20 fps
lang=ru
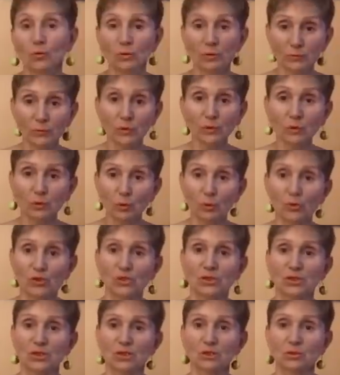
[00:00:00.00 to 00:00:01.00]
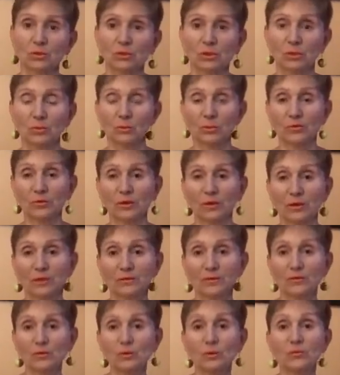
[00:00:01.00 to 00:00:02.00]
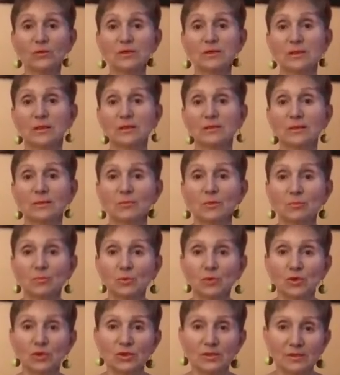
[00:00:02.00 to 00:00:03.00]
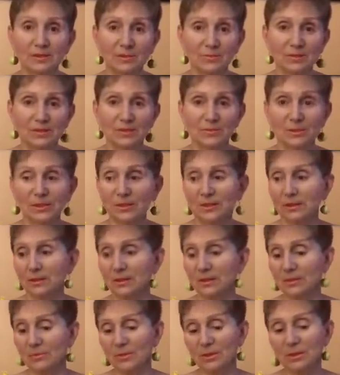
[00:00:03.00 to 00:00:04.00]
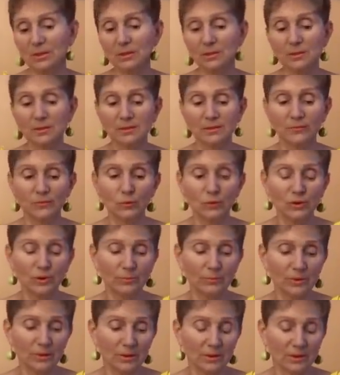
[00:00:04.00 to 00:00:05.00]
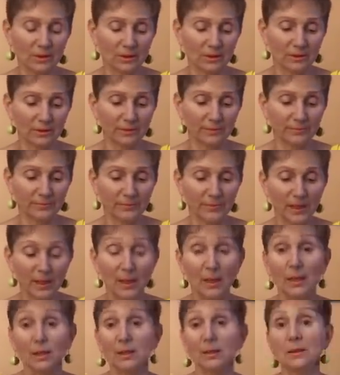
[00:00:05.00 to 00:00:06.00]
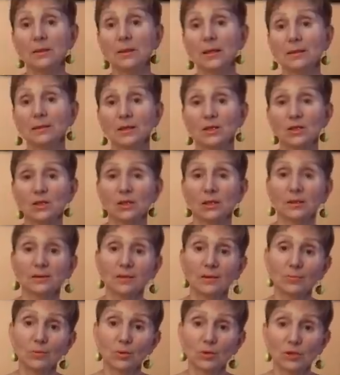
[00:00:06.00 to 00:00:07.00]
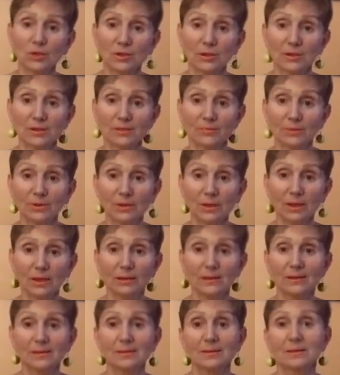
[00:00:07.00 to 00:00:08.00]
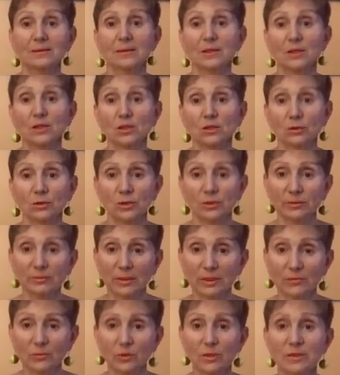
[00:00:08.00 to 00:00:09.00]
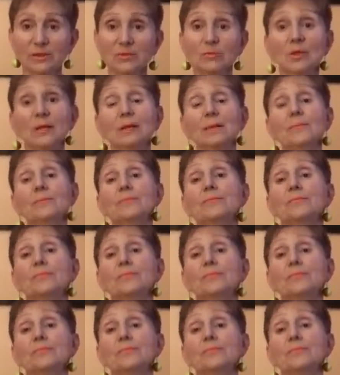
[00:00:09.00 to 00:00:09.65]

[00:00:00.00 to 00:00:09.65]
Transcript: Ну вот хочется что-то новенького. Все вот за этими пушистыми смотрела, смотрела, сегодня приехала. И я даже когда в прошлый раз была, они сказали, что нет моего размера.